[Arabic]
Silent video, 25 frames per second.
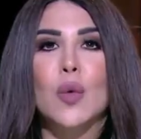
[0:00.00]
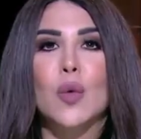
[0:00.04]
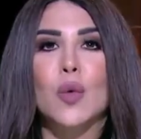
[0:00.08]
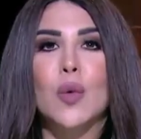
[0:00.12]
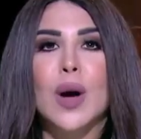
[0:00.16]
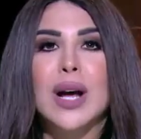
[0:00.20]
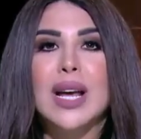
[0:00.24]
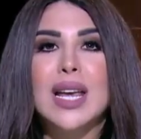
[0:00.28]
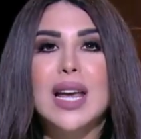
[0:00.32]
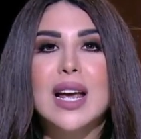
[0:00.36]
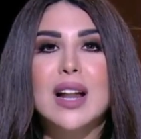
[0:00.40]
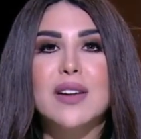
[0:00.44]

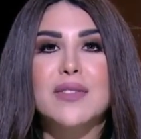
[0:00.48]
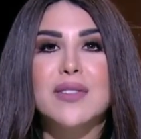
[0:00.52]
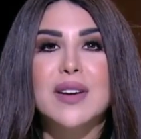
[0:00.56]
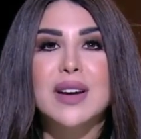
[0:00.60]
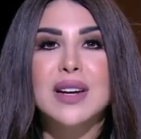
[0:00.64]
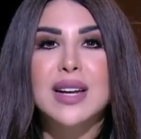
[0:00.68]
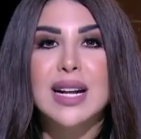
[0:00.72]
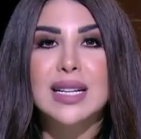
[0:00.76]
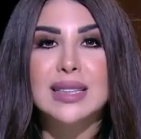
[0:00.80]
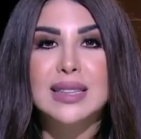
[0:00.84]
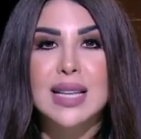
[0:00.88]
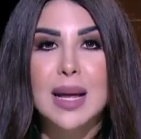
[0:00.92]
وجه
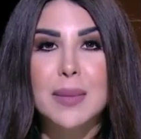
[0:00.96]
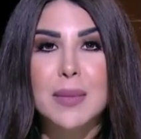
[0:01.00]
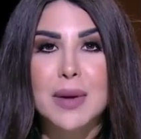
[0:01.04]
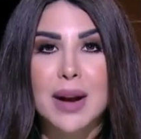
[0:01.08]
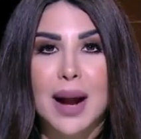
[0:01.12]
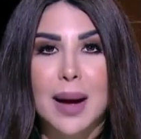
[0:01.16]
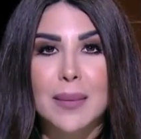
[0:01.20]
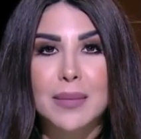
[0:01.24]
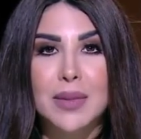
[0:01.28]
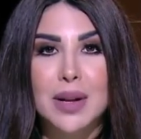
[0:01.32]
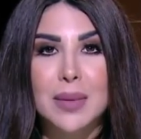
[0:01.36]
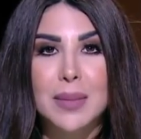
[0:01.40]
الفنان
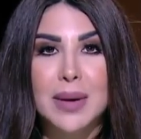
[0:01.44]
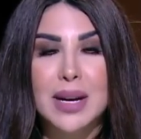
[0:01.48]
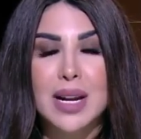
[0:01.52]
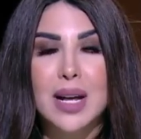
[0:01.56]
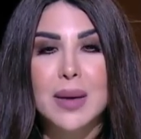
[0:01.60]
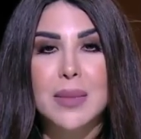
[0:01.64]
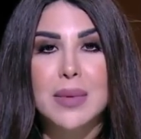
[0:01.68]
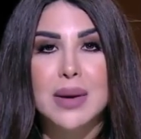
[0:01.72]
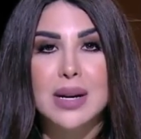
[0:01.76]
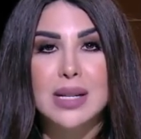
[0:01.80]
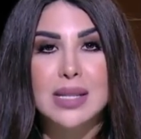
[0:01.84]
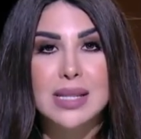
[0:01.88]
تامر عبد
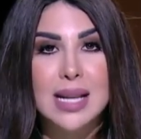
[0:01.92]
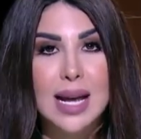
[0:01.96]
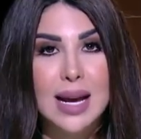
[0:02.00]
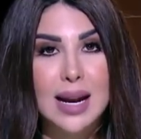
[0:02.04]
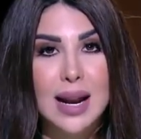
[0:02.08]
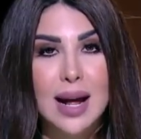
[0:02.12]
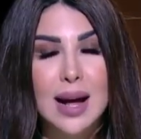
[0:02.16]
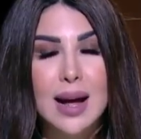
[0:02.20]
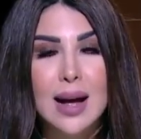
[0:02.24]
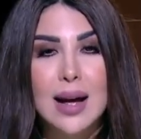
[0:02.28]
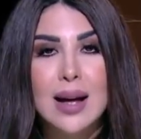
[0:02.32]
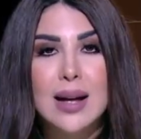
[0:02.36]
المنعم
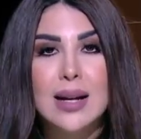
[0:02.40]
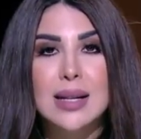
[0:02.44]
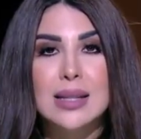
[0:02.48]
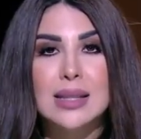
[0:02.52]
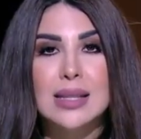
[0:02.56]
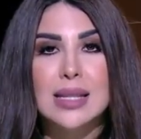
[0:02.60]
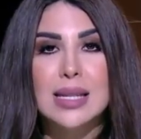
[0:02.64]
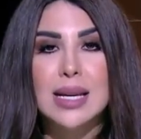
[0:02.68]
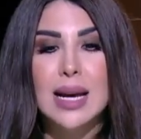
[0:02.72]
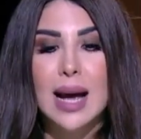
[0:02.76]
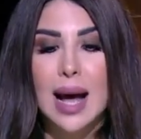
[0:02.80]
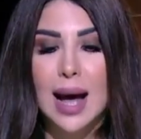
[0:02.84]
الرساله
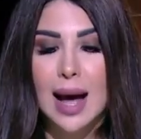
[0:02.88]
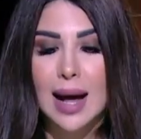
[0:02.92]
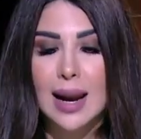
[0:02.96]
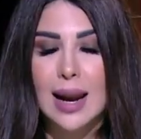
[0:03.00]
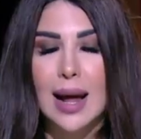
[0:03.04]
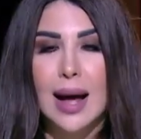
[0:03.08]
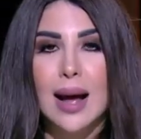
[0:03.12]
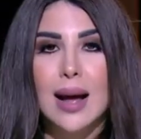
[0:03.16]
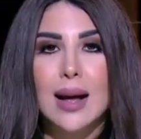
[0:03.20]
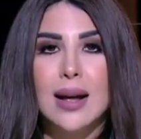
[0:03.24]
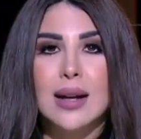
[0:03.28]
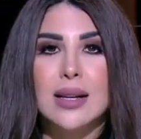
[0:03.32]
دي
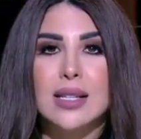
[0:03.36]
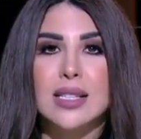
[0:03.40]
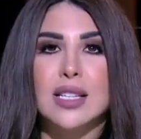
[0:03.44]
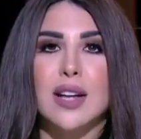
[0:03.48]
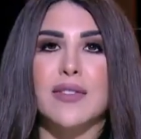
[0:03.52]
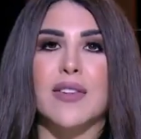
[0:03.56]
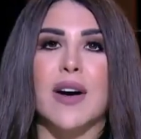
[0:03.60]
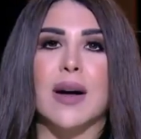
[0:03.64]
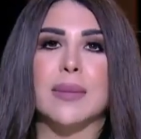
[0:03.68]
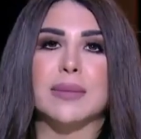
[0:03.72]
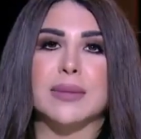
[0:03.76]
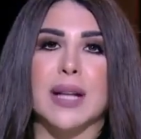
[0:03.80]
على
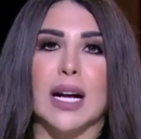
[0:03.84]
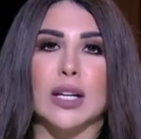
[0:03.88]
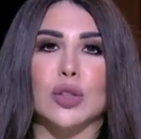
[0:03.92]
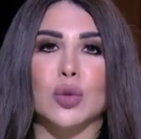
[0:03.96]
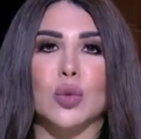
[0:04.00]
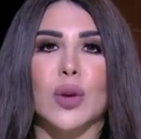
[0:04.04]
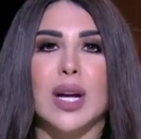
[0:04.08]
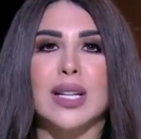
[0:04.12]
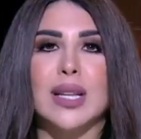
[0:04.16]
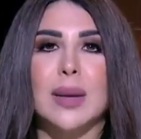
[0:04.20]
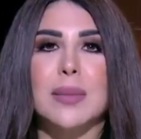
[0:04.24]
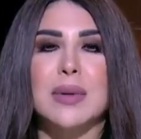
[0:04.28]
الصفحه
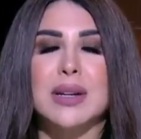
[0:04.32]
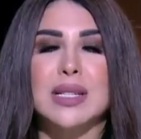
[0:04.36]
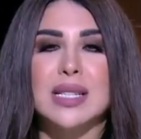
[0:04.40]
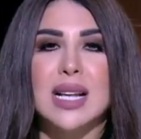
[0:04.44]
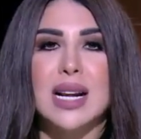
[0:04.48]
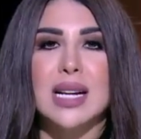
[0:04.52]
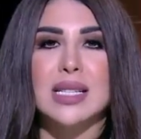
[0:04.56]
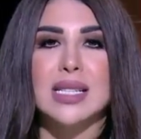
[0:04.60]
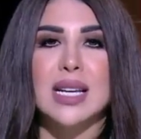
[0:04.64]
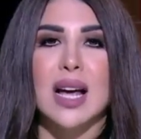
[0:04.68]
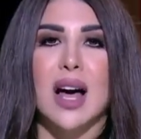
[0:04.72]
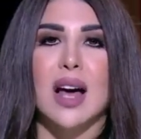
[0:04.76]
بتاعته كتب
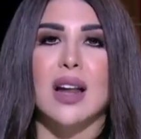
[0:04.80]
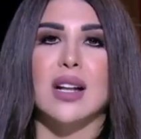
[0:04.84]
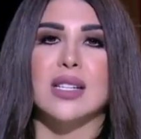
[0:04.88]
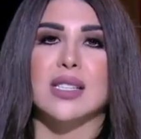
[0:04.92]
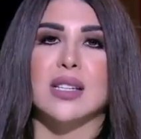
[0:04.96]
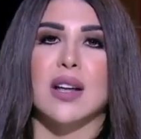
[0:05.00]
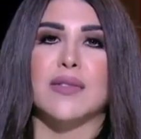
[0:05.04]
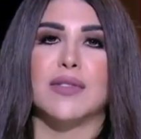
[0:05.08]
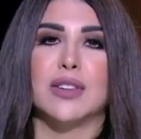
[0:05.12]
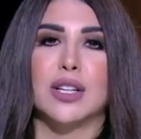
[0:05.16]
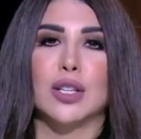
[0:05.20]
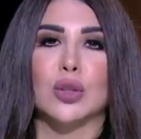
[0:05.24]
الرساله دي على
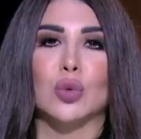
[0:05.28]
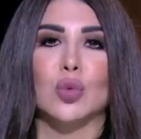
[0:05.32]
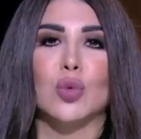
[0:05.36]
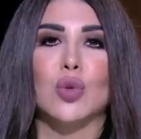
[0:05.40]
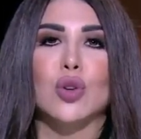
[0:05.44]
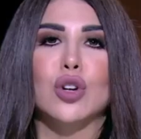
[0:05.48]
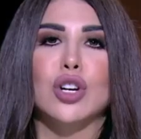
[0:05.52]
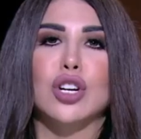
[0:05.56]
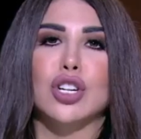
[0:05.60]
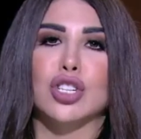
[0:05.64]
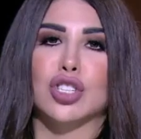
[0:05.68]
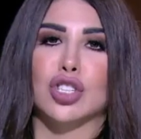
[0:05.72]

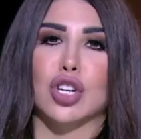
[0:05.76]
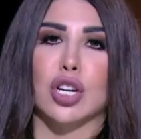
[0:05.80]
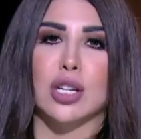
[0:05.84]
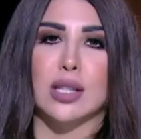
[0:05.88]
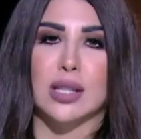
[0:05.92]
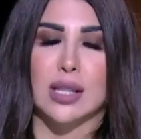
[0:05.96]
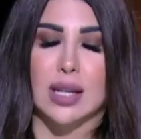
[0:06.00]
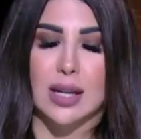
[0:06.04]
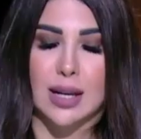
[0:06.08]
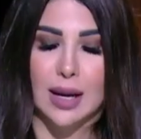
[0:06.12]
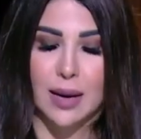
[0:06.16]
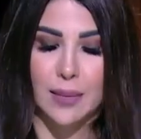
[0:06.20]
صفحته
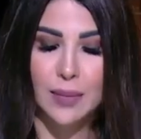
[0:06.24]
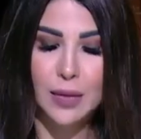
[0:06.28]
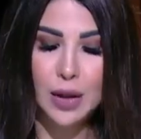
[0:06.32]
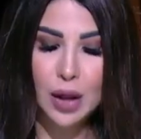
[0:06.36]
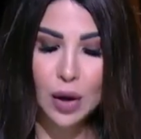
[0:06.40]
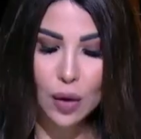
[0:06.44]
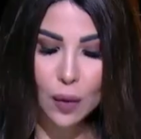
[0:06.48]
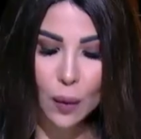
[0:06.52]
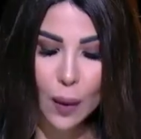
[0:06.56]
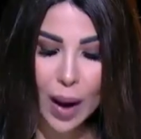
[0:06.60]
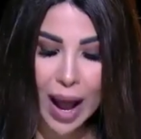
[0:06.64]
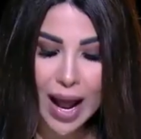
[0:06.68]
الشخصيه
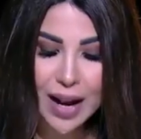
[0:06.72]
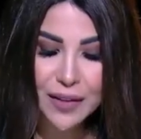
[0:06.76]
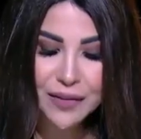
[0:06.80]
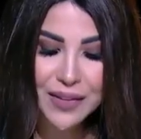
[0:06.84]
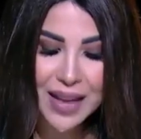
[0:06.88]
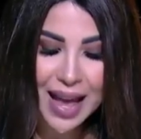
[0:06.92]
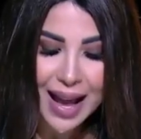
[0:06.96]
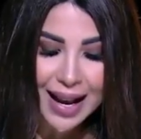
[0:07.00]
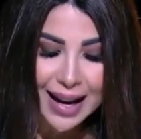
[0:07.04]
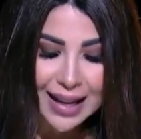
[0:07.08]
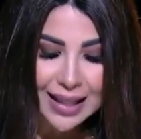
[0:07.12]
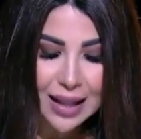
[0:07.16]
وقال
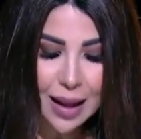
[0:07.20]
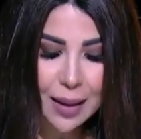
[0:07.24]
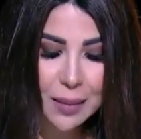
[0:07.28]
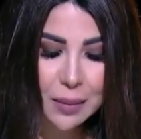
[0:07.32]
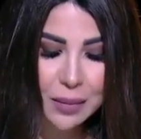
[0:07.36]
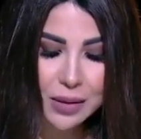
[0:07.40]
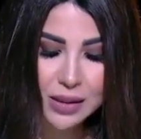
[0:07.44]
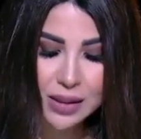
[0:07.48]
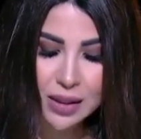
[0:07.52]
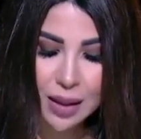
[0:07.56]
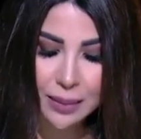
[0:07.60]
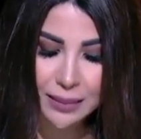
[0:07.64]
فيها كده
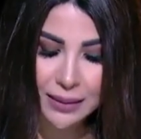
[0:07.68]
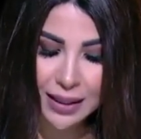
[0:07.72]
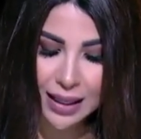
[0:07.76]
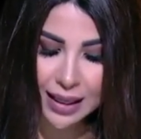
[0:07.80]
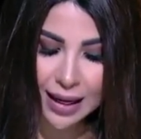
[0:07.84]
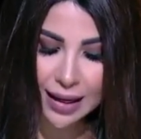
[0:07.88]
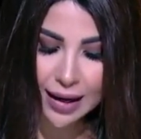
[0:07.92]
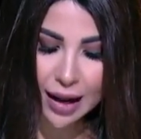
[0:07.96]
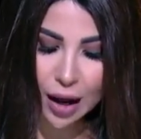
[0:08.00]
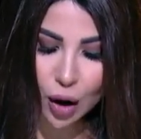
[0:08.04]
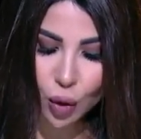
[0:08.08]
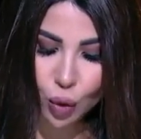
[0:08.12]
بالظبط
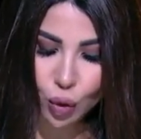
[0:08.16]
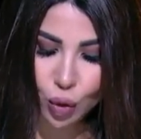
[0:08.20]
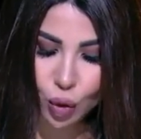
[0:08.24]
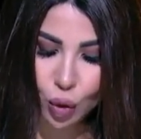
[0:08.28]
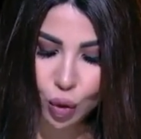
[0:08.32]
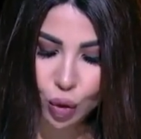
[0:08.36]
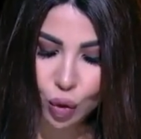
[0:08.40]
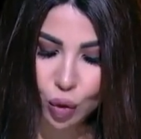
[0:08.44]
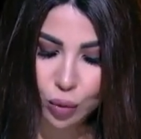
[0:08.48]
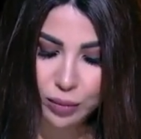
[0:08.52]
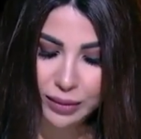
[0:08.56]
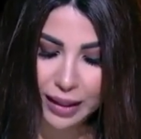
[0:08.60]
اللي انا
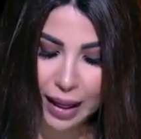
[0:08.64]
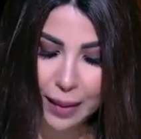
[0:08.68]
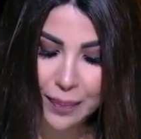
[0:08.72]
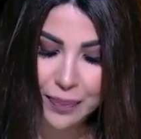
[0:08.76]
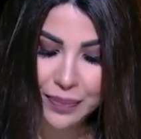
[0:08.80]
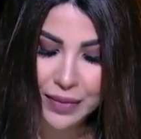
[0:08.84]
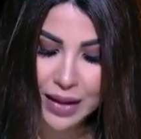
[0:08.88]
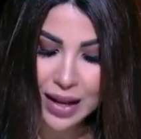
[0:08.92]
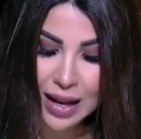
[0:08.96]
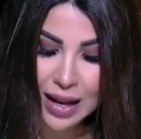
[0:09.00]
هقوله لكم ده